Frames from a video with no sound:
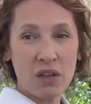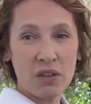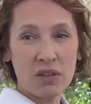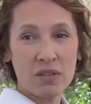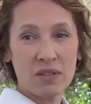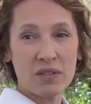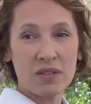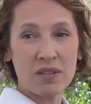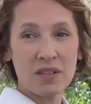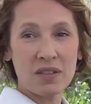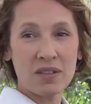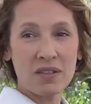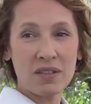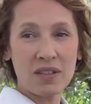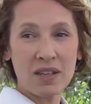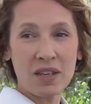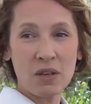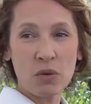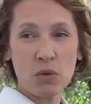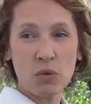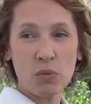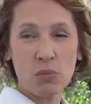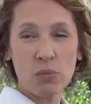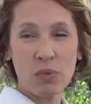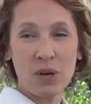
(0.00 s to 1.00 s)
c'était
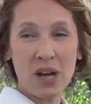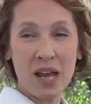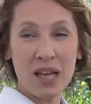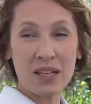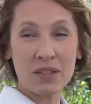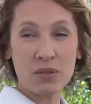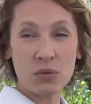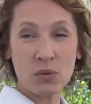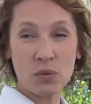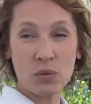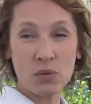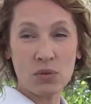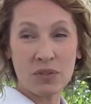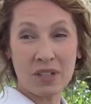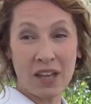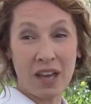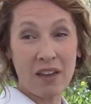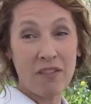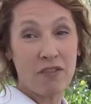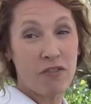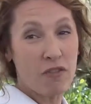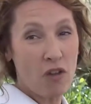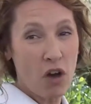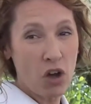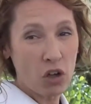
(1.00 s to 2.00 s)
une place très
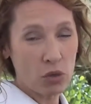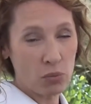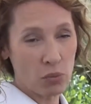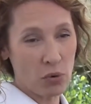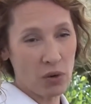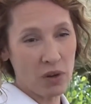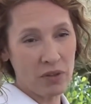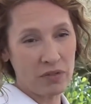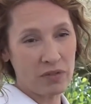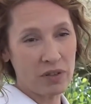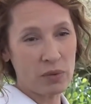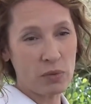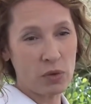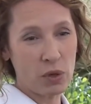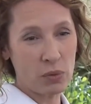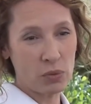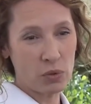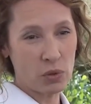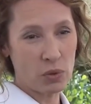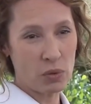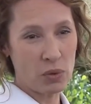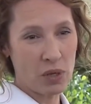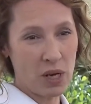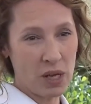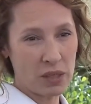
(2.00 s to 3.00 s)
forte pour un film comme
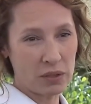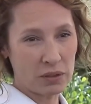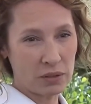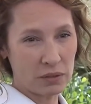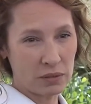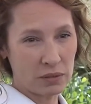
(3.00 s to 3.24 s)
celui-là.